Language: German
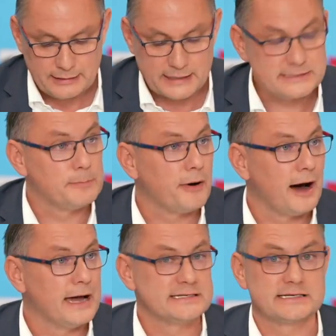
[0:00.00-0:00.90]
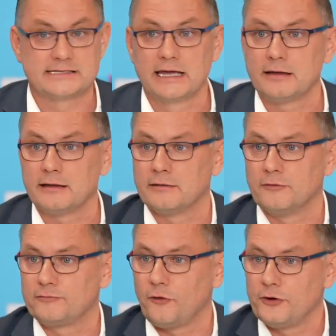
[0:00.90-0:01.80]
dass die Preise sinken
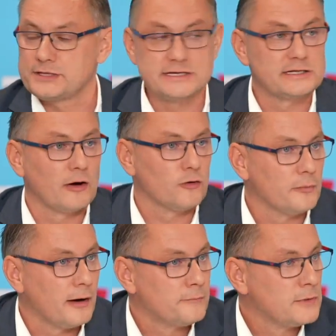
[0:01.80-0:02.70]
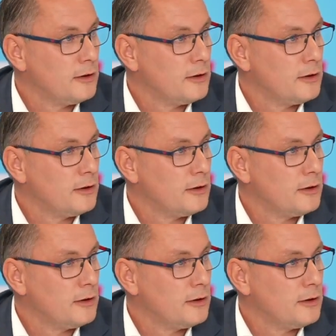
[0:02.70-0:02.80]
und freut sich darüber.